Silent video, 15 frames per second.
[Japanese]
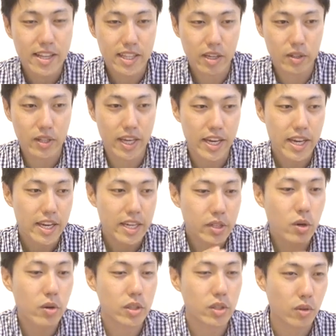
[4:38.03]
なので
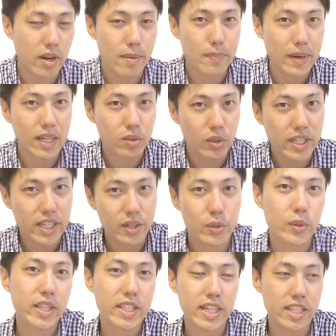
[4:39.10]
料理のレパートリーが
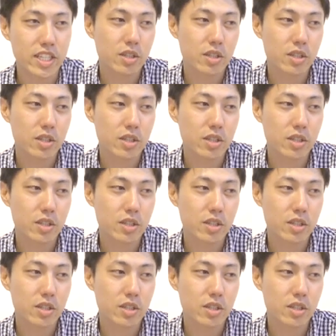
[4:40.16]
増えたり、